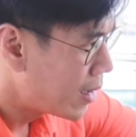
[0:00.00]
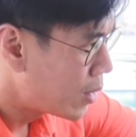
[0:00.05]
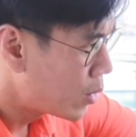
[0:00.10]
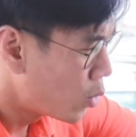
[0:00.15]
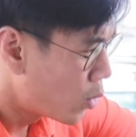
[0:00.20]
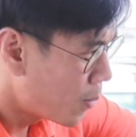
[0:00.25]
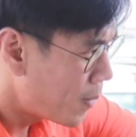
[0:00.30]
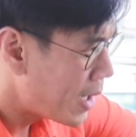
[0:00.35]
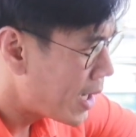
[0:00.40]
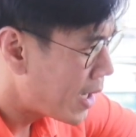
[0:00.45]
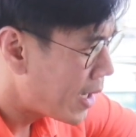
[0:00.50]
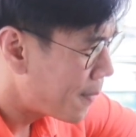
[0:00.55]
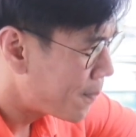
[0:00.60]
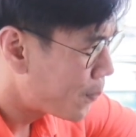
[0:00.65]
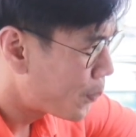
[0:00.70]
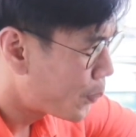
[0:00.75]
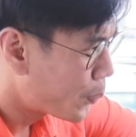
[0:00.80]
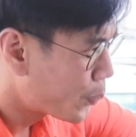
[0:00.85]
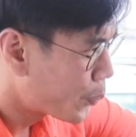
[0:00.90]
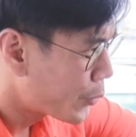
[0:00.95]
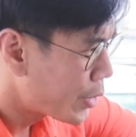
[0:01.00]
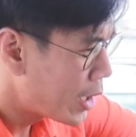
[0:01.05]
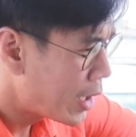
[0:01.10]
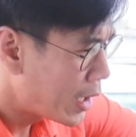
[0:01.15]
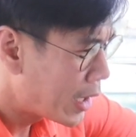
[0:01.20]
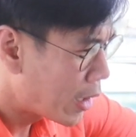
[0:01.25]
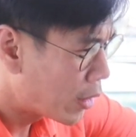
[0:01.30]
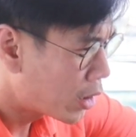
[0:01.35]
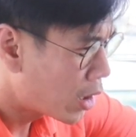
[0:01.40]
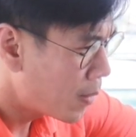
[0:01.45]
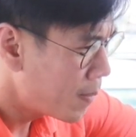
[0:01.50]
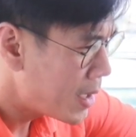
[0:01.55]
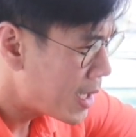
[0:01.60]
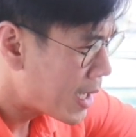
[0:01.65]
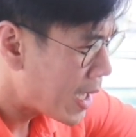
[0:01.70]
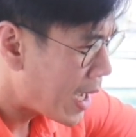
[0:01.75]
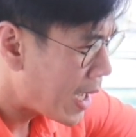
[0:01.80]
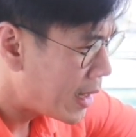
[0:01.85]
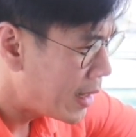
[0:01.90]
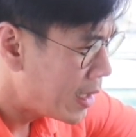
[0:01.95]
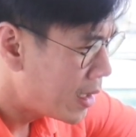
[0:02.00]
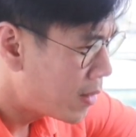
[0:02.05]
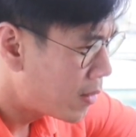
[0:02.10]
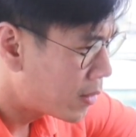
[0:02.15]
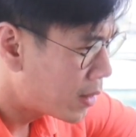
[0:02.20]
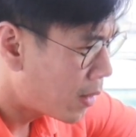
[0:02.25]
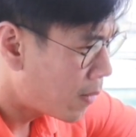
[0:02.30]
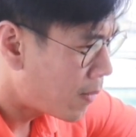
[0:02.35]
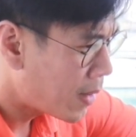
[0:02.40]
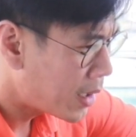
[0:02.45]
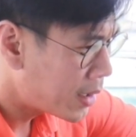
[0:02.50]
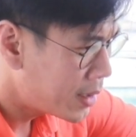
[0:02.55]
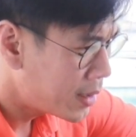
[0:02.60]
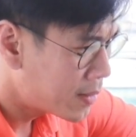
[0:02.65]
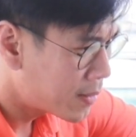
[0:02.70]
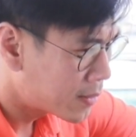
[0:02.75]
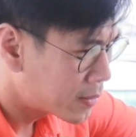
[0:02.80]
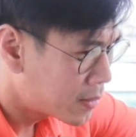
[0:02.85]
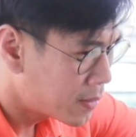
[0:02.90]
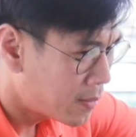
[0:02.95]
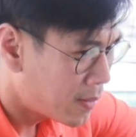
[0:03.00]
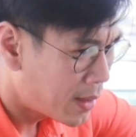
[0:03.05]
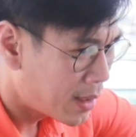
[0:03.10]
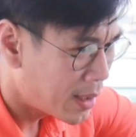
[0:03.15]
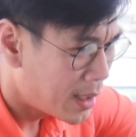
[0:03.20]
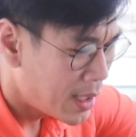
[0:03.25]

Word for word: ถูกไหมฮะครับผมเราต้องมีการเรื่องของระวังเรื่องของตัว